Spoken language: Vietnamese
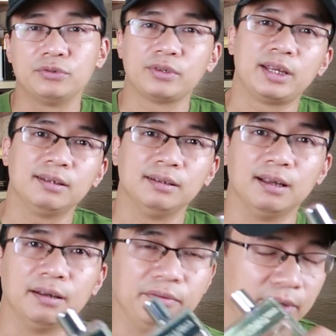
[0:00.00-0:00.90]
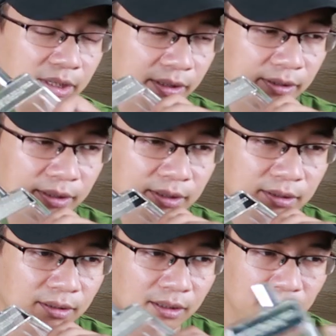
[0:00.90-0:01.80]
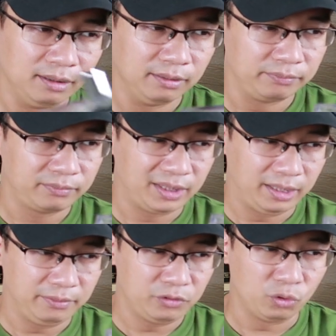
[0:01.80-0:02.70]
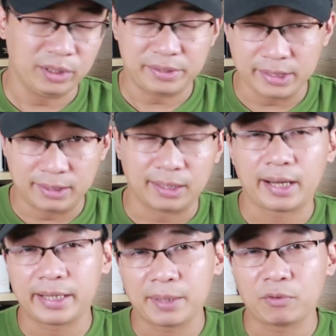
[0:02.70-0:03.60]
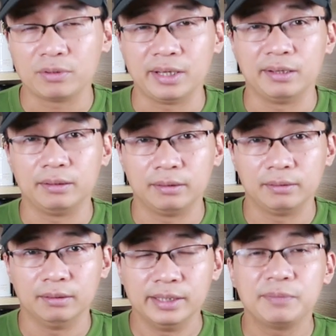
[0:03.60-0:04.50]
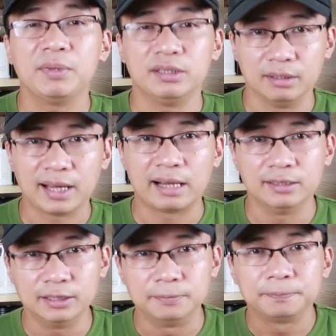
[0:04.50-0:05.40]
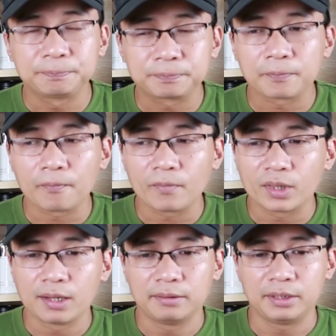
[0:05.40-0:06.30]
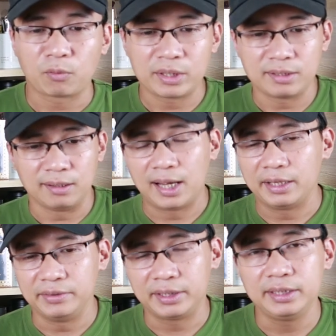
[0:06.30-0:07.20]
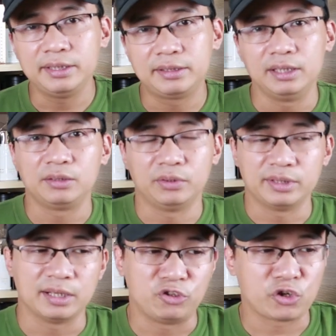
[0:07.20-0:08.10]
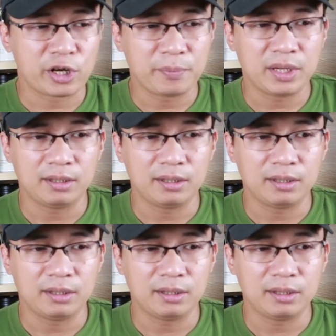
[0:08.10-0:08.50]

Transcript: Cho nên là về số lần xịt thì các anh em có thể ít bị giới hạn hơn. Thì quay trở lại với cái ý kiến của Jeremy